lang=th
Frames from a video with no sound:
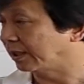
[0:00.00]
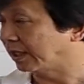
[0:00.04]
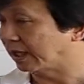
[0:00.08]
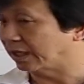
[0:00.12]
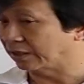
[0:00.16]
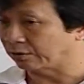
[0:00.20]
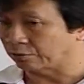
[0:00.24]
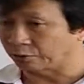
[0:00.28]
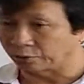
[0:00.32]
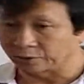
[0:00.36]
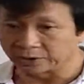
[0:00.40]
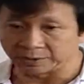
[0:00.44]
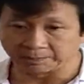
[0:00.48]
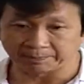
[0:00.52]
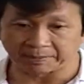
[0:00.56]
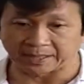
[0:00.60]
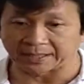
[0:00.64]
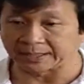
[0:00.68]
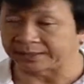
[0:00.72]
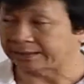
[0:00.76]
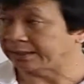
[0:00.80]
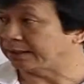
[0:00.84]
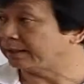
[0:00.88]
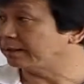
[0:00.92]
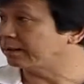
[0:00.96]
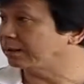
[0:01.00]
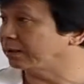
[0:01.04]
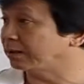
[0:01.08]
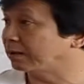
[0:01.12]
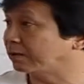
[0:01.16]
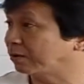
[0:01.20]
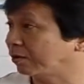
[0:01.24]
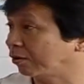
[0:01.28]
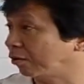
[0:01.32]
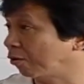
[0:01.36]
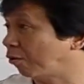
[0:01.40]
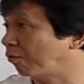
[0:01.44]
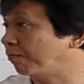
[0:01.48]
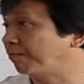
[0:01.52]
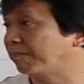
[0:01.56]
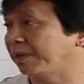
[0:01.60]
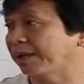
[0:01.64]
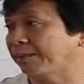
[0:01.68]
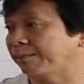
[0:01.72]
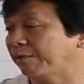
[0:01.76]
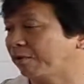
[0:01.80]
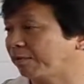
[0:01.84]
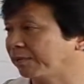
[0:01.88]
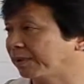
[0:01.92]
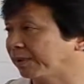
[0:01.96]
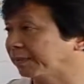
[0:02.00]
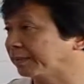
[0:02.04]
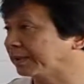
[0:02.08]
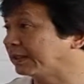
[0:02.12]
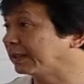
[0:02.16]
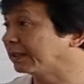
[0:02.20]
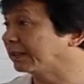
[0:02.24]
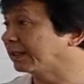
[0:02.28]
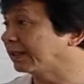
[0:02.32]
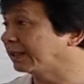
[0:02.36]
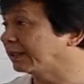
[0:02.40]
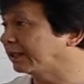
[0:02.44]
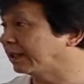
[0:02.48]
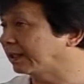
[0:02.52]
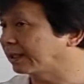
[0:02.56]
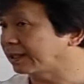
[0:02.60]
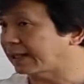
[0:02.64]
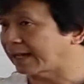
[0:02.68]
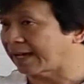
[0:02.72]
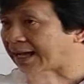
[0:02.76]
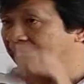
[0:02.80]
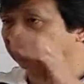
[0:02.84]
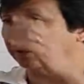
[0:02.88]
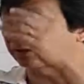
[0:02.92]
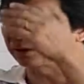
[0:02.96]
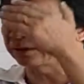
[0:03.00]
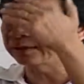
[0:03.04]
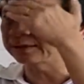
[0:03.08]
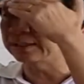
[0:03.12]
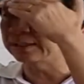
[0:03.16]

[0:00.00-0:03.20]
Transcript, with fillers: ไอ้คนไปอีกทิศหนึ่งก็ล้มไปพร้อมกับเครื่องเล่นแล้วคานก็